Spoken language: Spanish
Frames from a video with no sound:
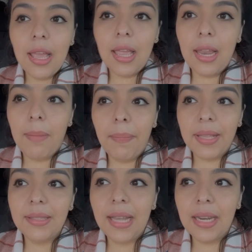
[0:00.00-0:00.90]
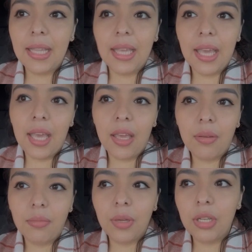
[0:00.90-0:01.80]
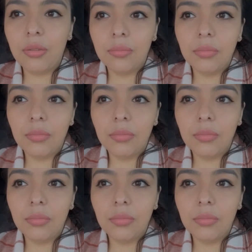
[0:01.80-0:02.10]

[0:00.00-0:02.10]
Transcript: el pensar de que, bueno,